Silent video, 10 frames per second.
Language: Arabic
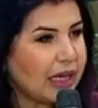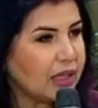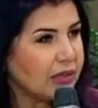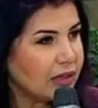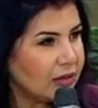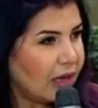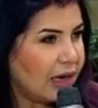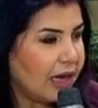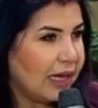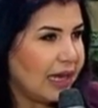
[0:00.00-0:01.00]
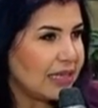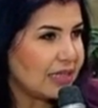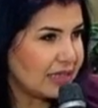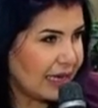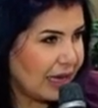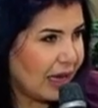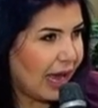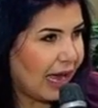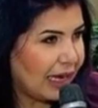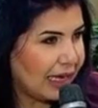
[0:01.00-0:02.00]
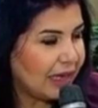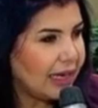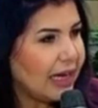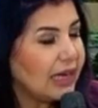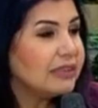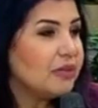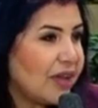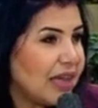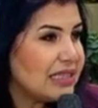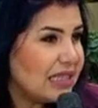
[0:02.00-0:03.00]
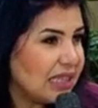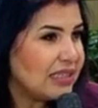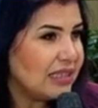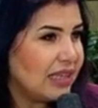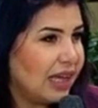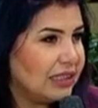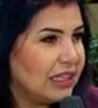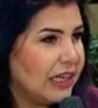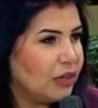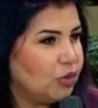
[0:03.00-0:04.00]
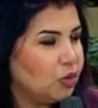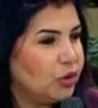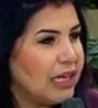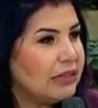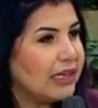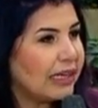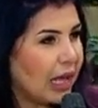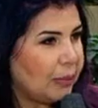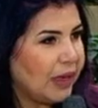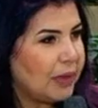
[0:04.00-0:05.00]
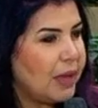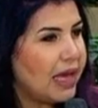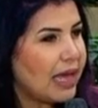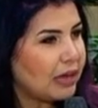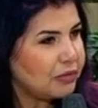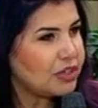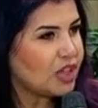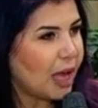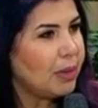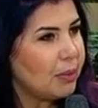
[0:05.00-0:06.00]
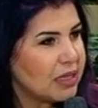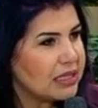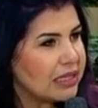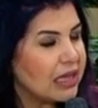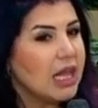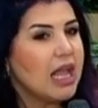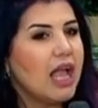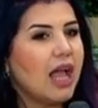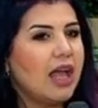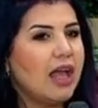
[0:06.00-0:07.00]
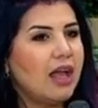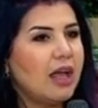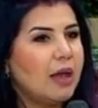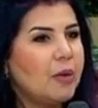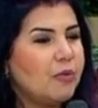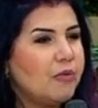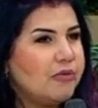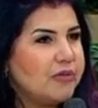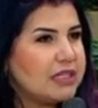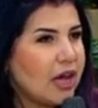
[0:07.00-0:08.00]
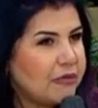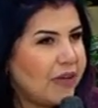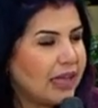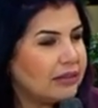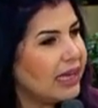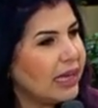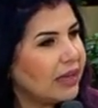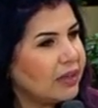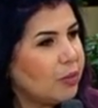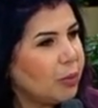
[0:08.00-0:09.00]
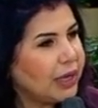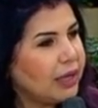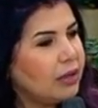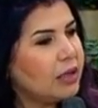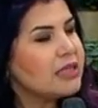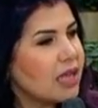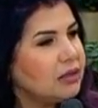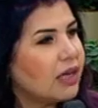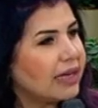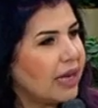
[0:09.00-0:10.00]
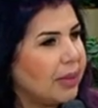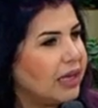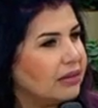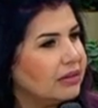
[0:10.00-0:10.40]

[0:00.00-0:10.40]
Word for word: خطتنا الاساسيه حاليا هي الاكتفاء الذاتي يعني نعم. انه نعم. ننتج قمح ما يكفي الشعب المصري آه في ظرف قد ايه كده ممكن نصدر كمان